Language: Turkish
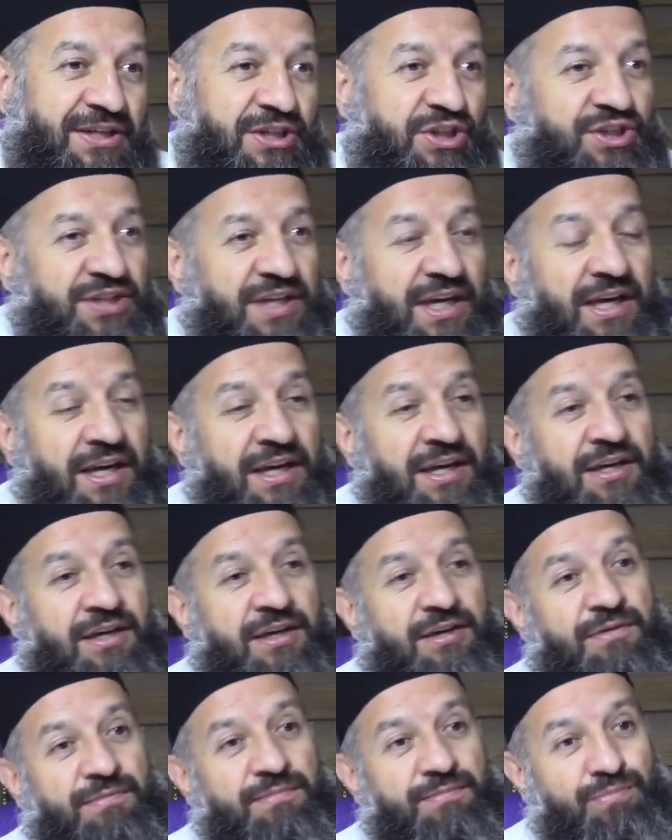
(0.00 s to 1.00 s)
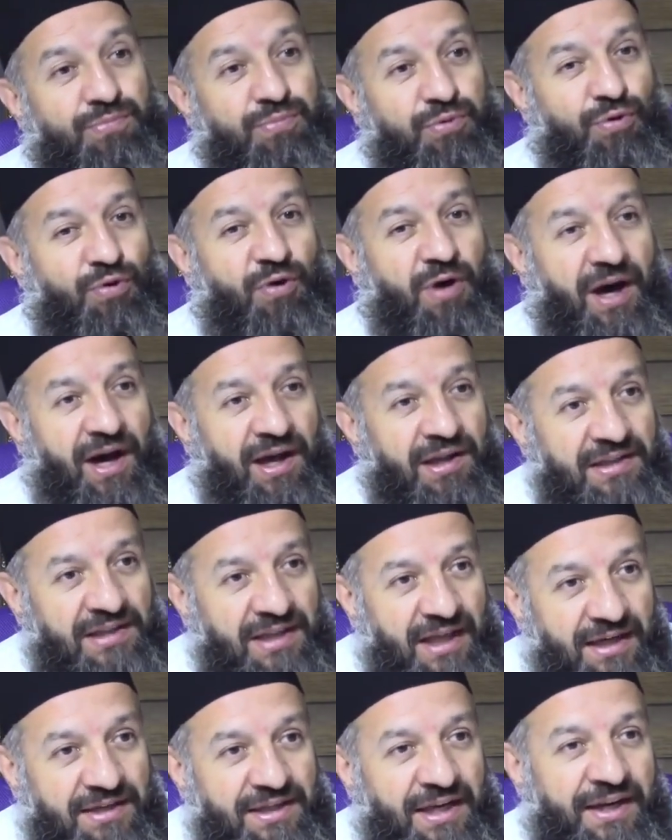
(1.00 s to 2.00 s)
İşte bu
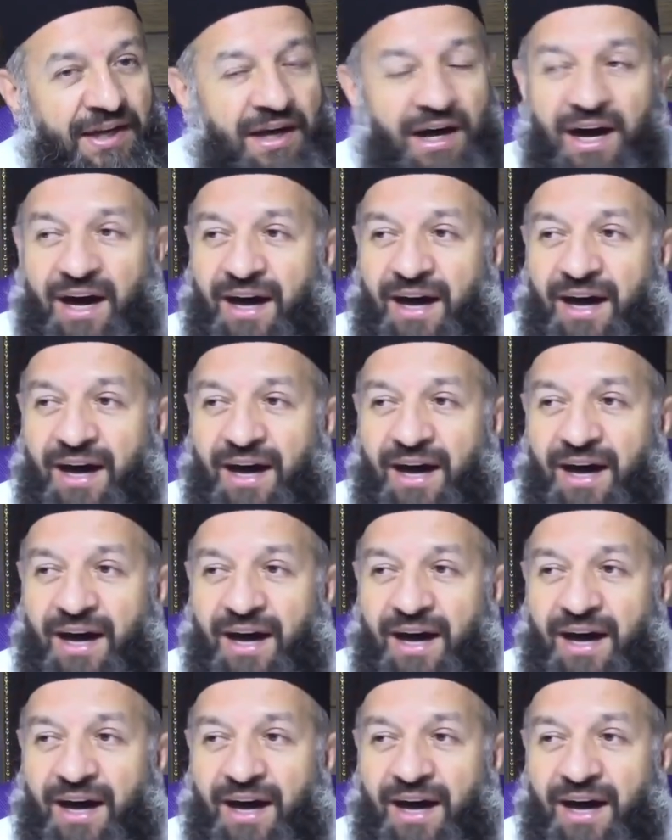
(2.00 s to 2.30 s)
Allah yani